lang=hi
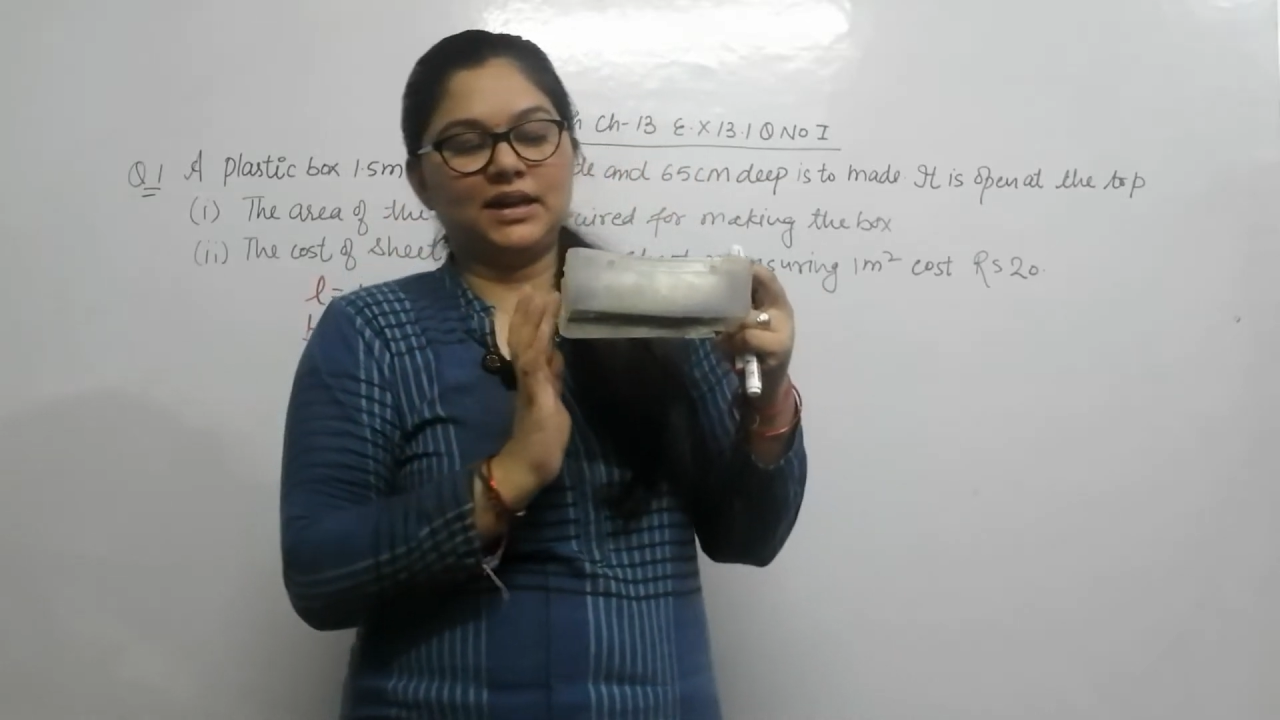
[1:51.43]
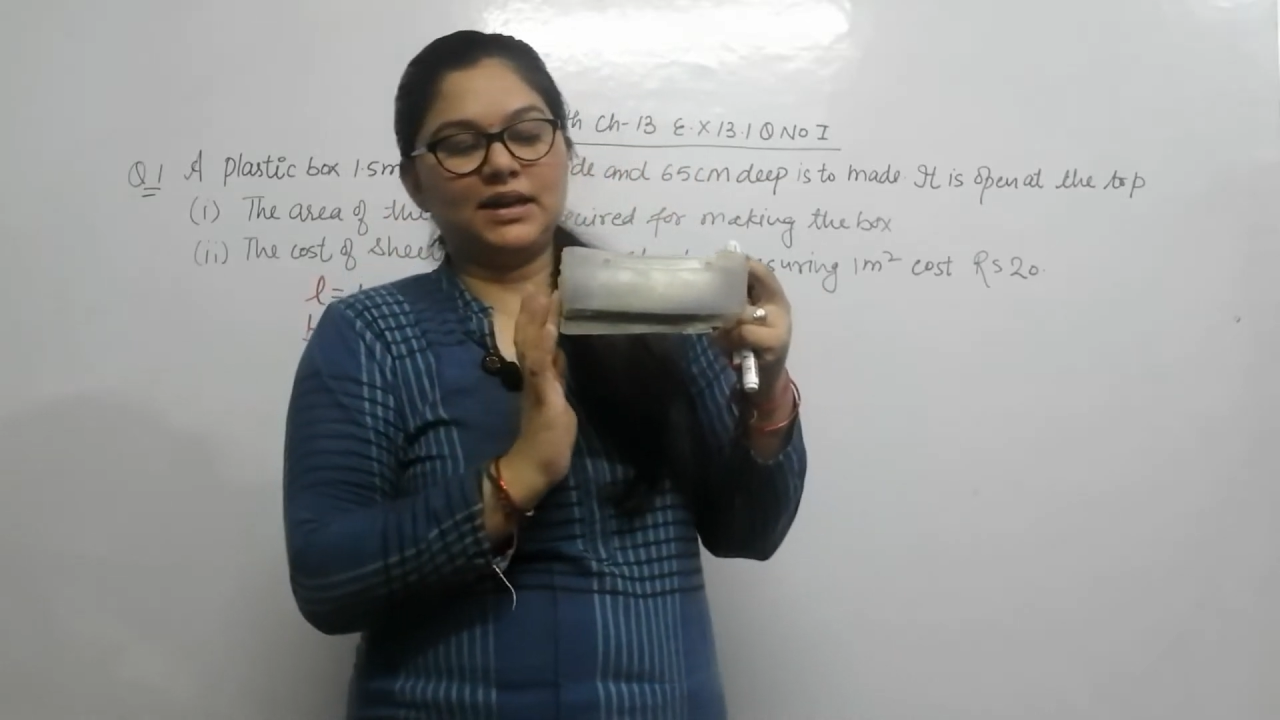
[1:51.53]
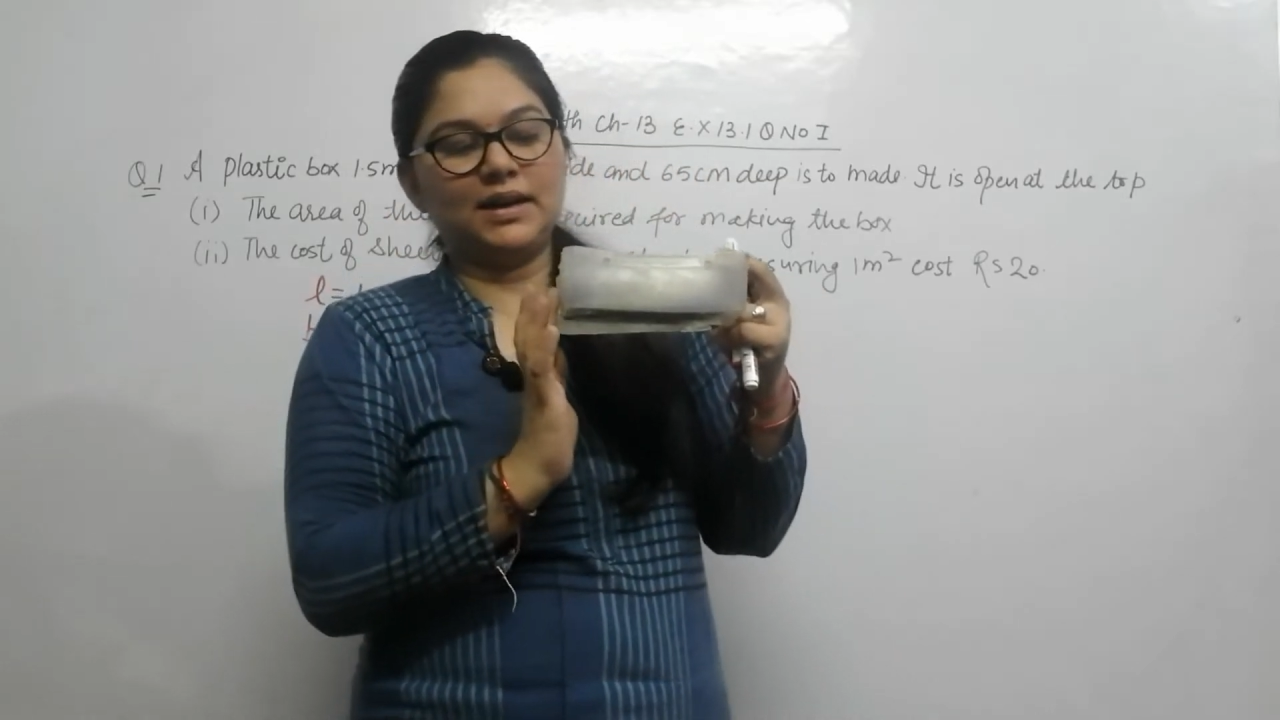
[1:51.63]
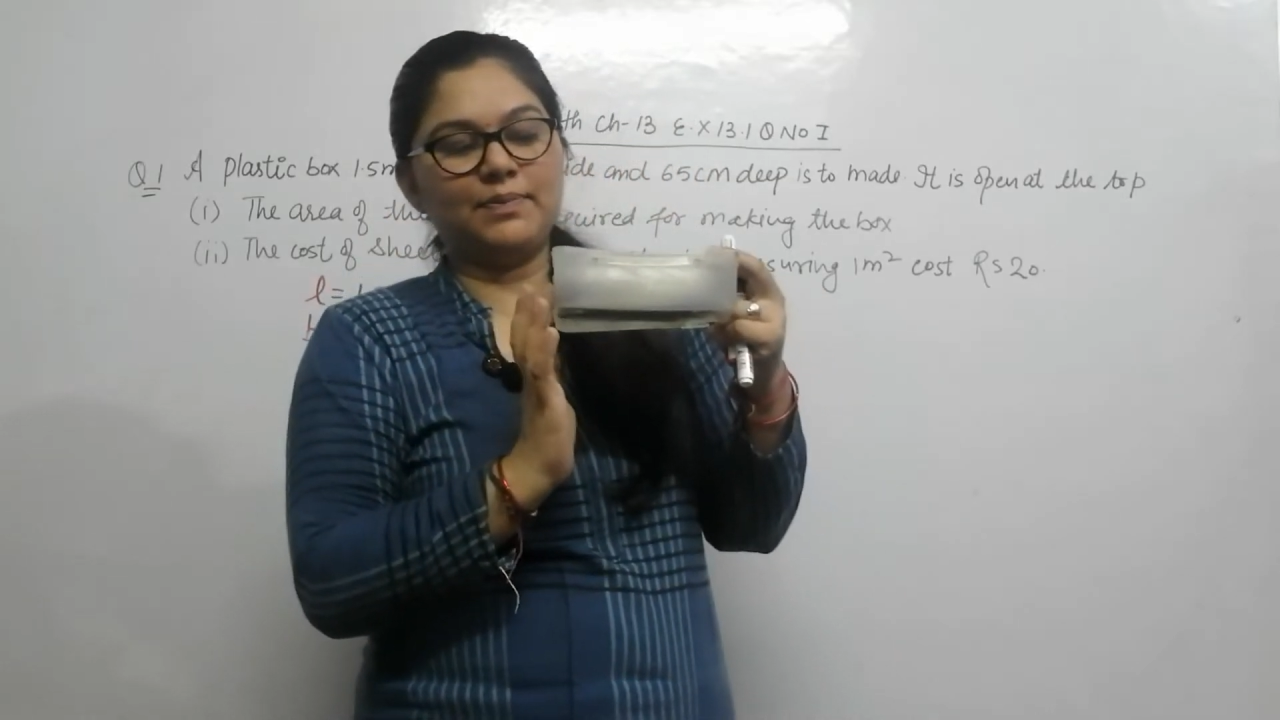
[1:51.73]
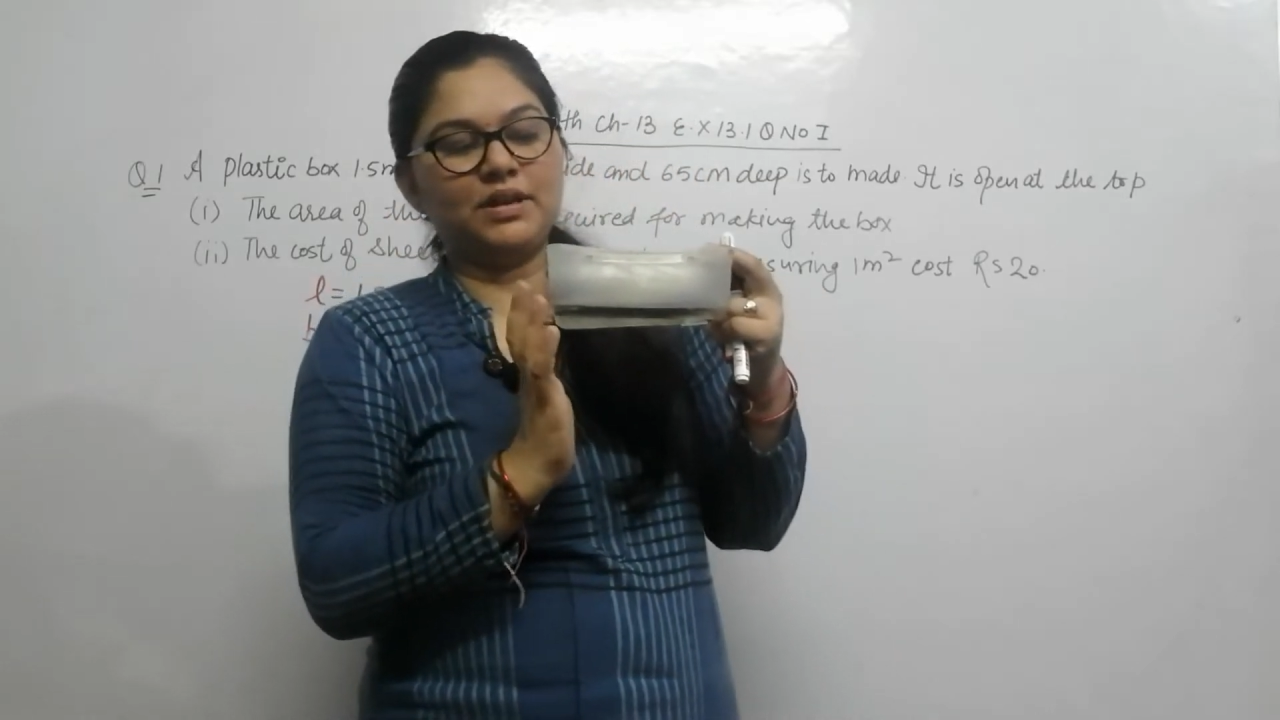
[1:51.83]
अगर
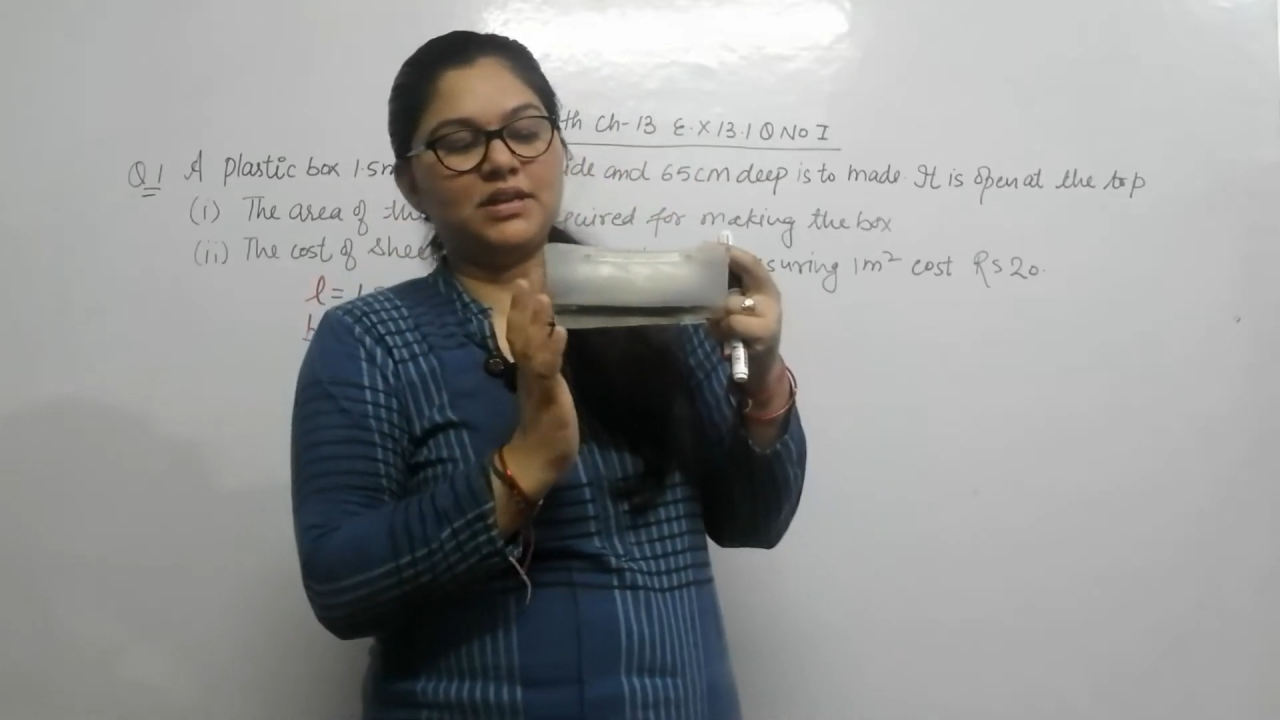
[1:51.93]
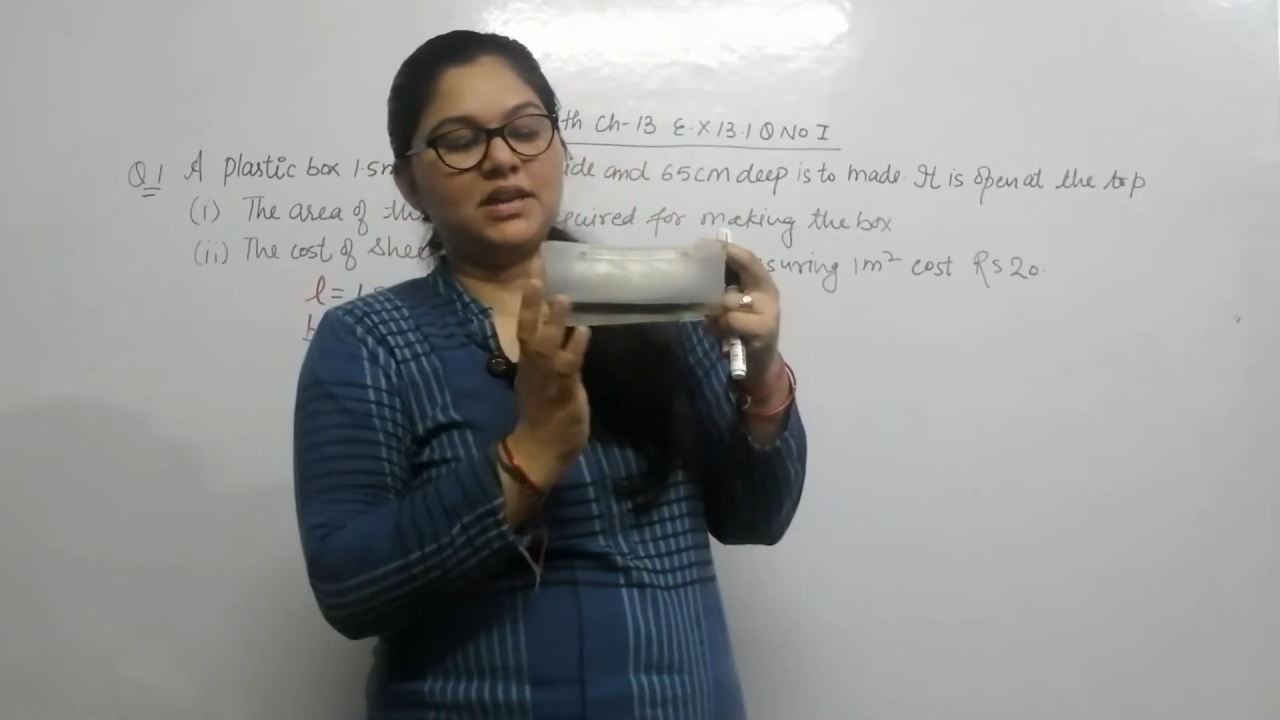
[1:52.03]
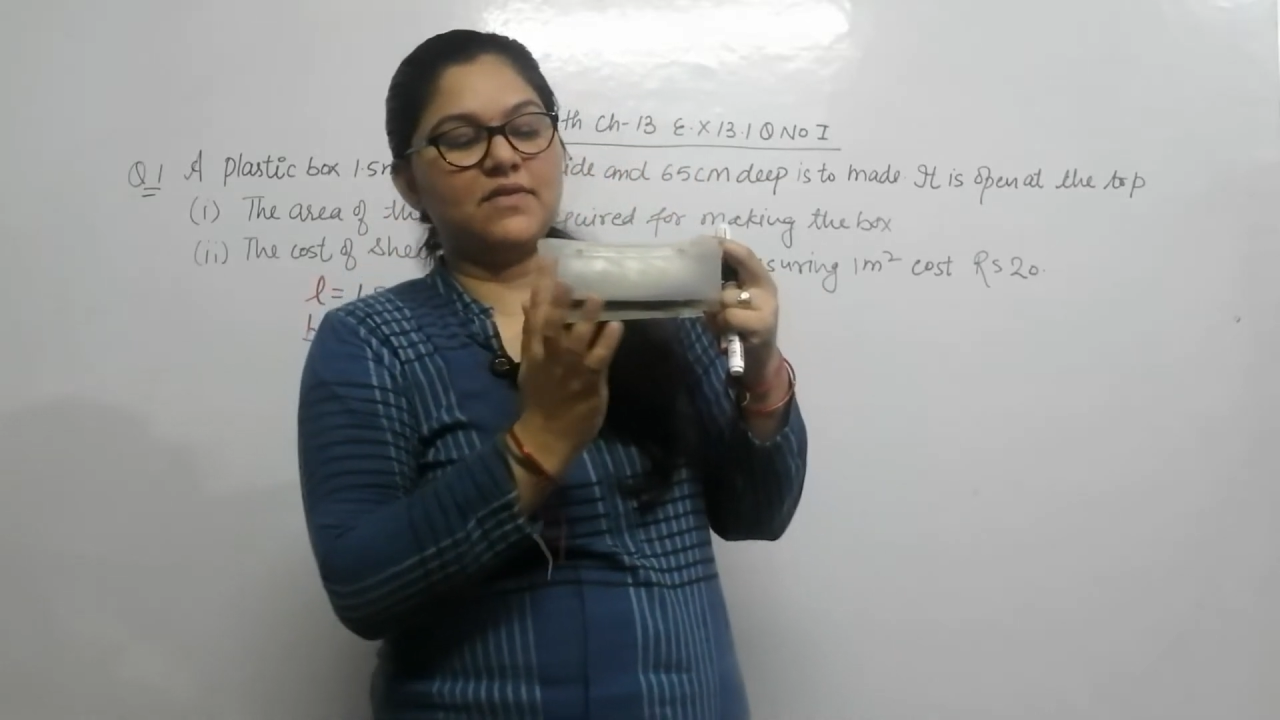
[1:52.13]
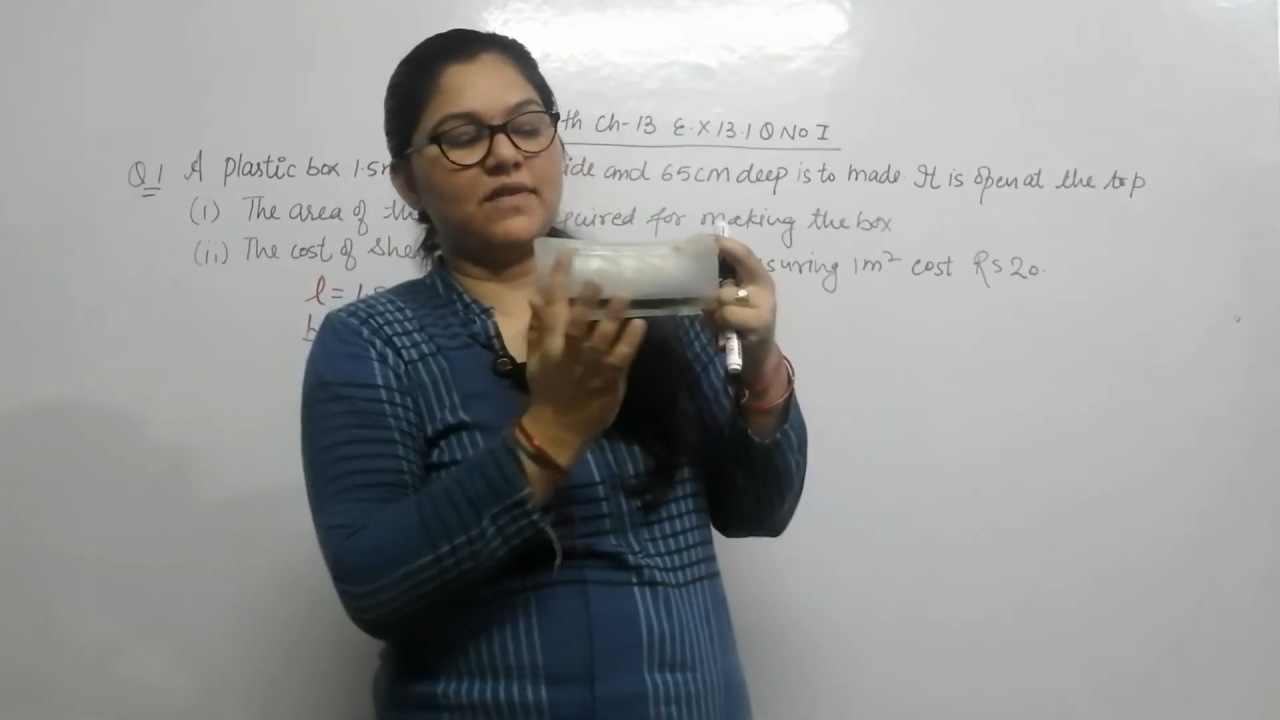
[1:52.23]
आपने ये